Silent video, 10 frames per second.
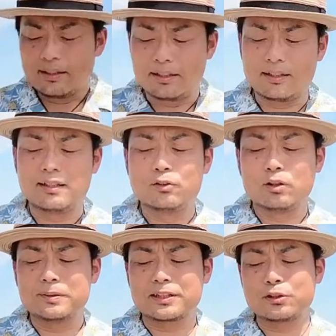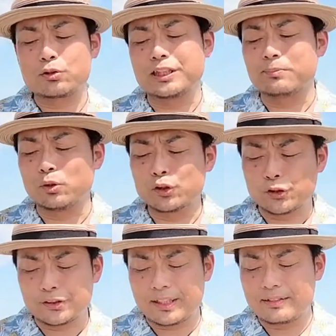えー、動物、特に盲
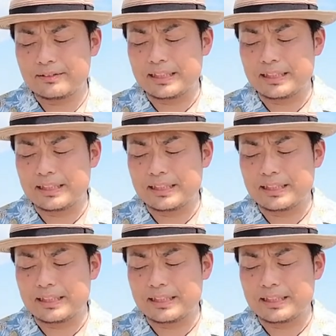導犬